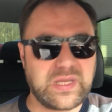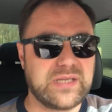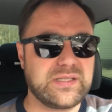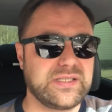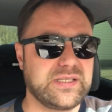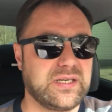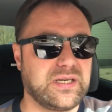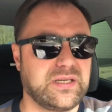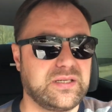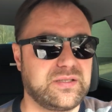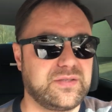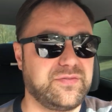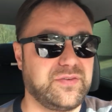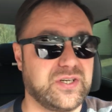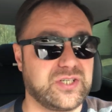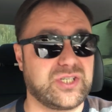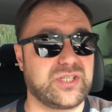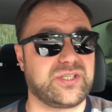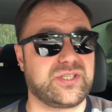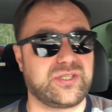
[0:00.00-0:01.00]
за
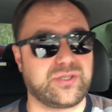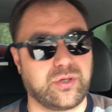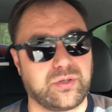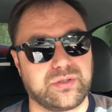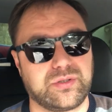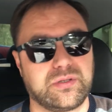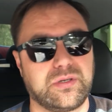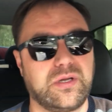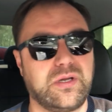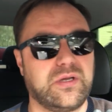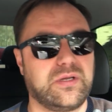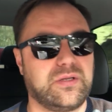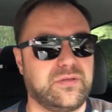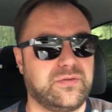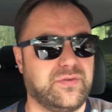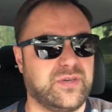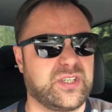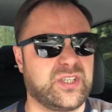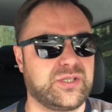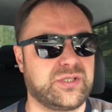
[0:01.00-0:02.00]
2600.
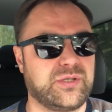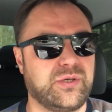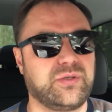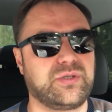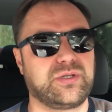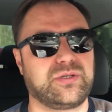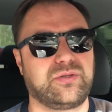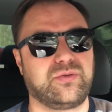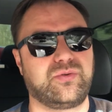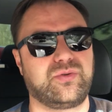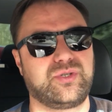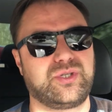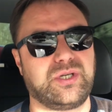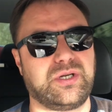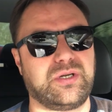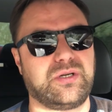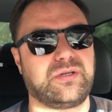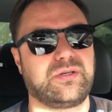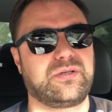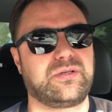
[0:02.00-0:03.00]
2600 это
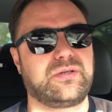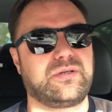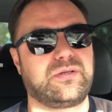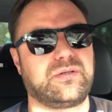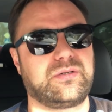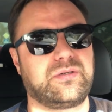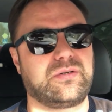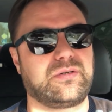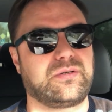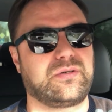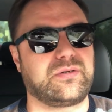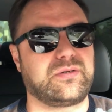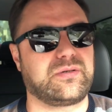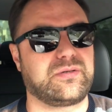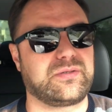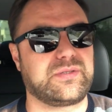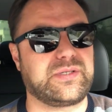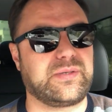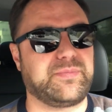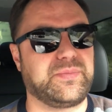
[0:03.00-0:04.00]
уже
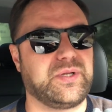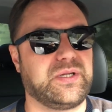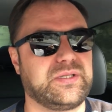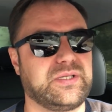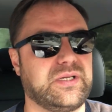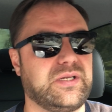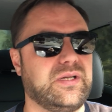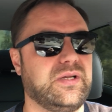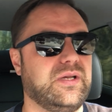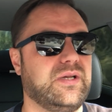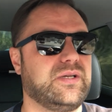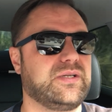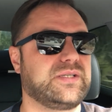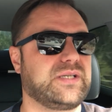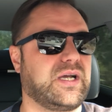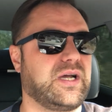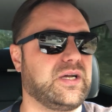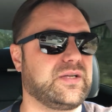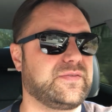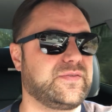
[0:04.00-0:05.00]
э, с оплатой
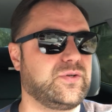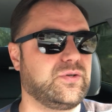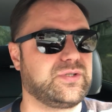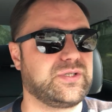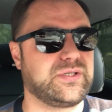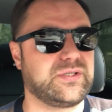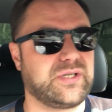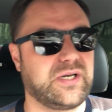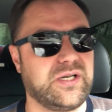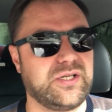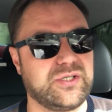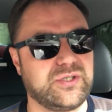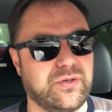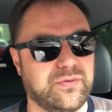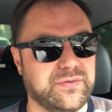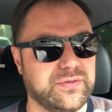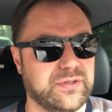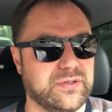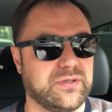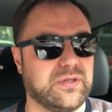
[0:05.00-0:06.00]
за газ. Все
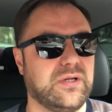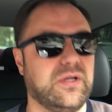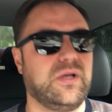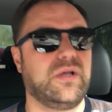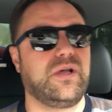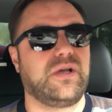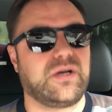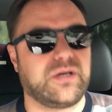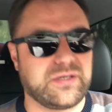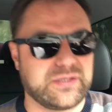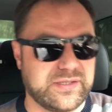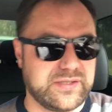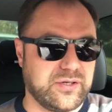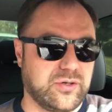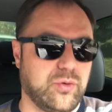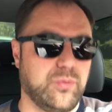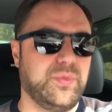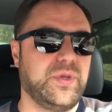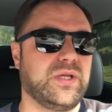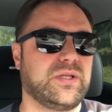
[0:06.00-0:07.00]
централизовано, э, с
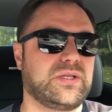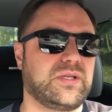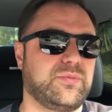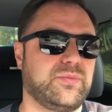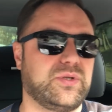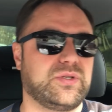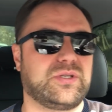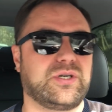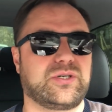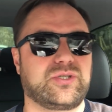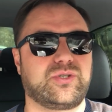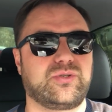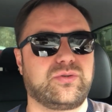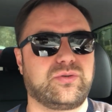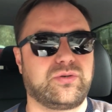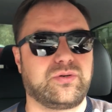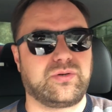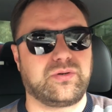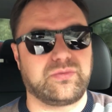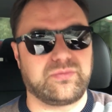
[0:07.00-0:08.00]
документами, так
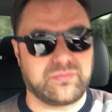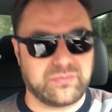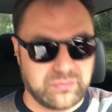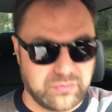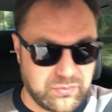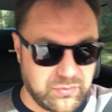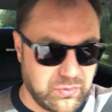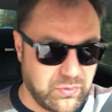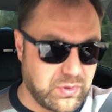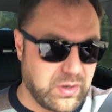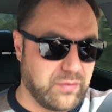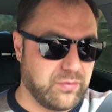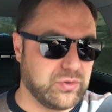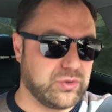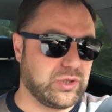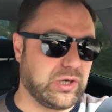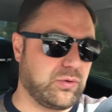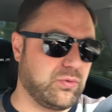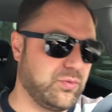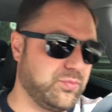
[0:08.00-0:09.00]
что у кого
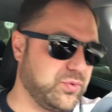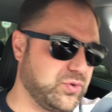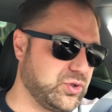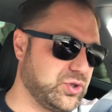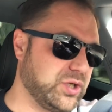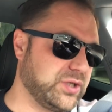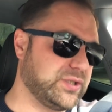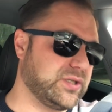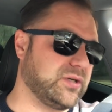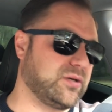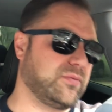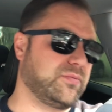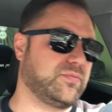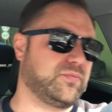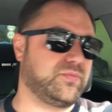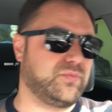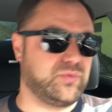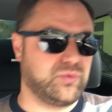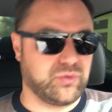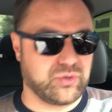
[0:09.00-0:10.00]
такой бюджетик,
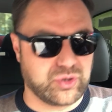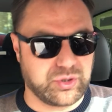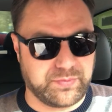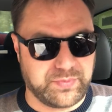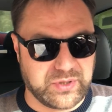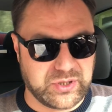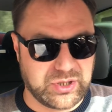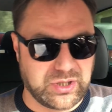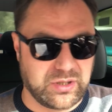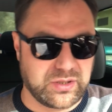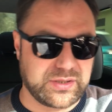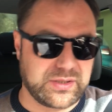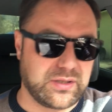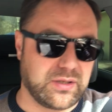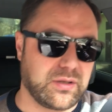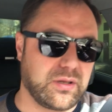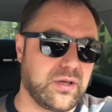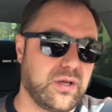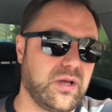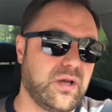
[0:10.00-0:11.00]
тоже,
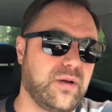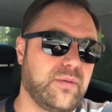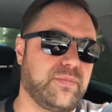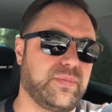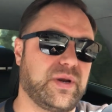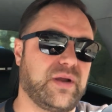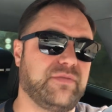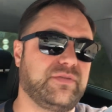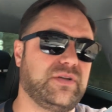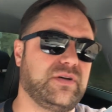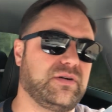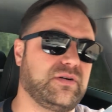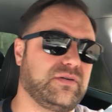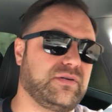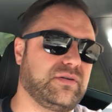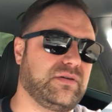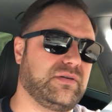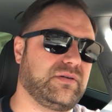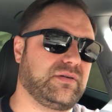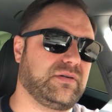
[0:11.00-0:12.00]
пожалуйста.
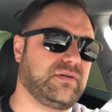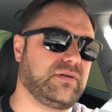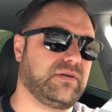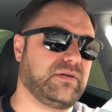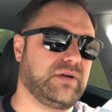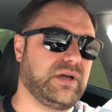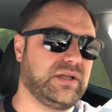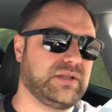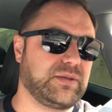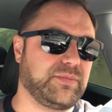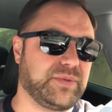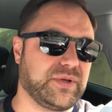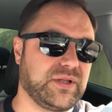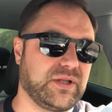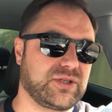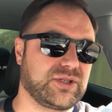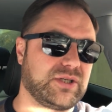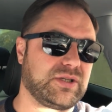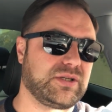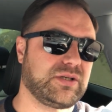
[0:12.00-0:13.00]
Правда, это
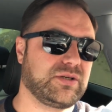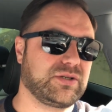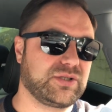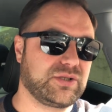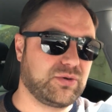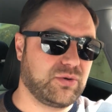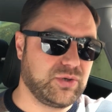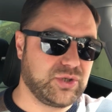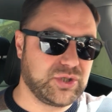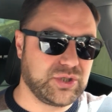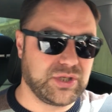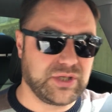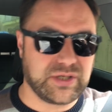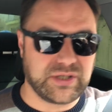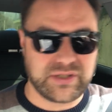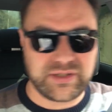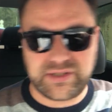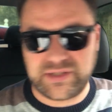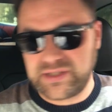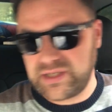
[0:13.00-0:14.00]
предложение
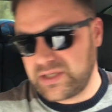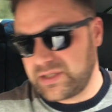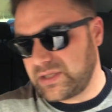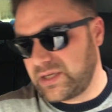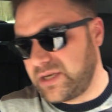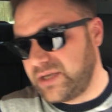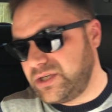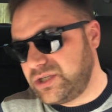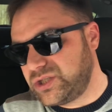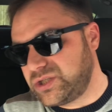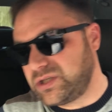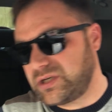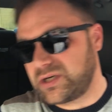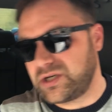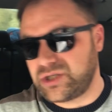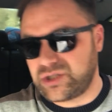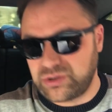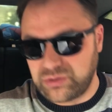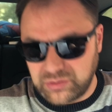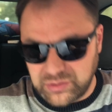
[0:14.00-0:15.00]
срочное, за наличный
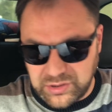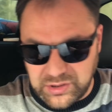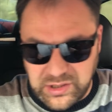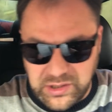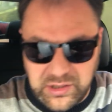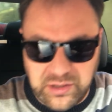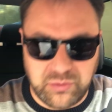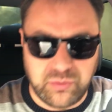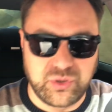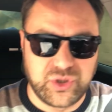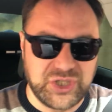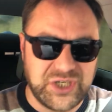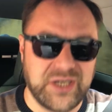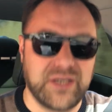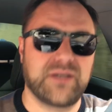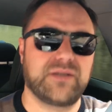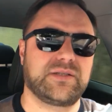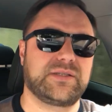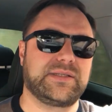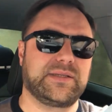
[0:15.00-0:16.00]
расчет и
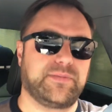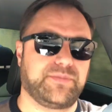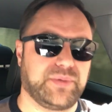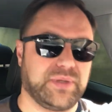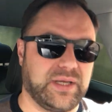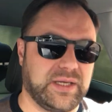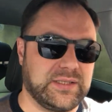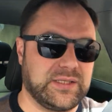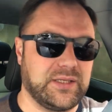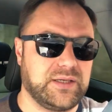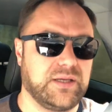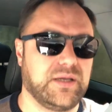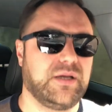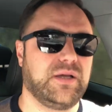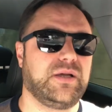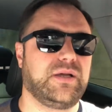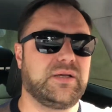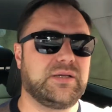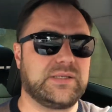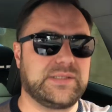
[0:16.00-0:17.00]
уже с оплатой
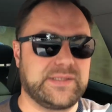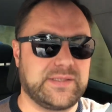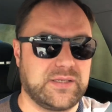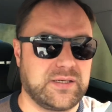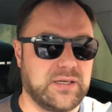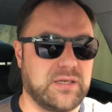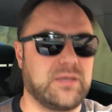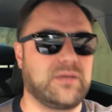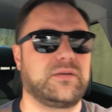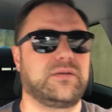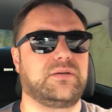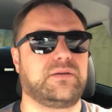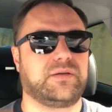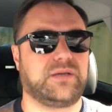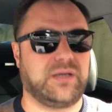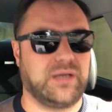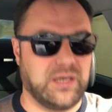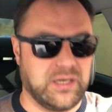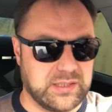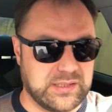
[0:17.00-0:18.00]
за
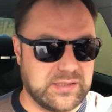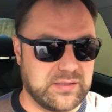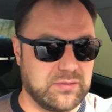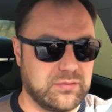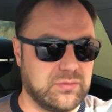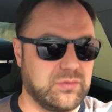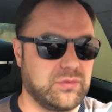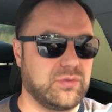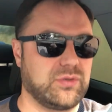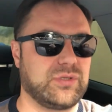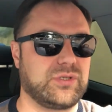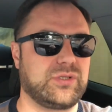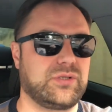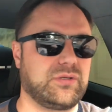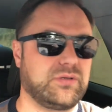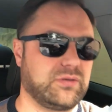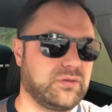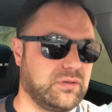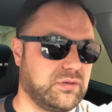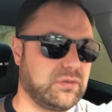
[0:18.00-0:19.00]
газ, то есть
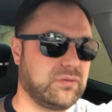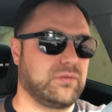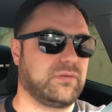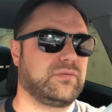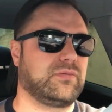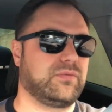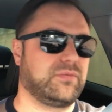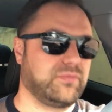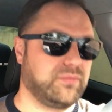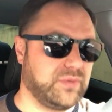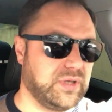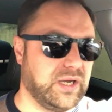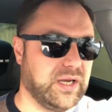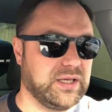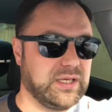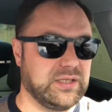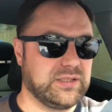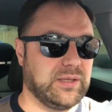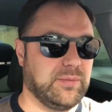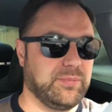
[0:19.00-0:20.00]
а, никаких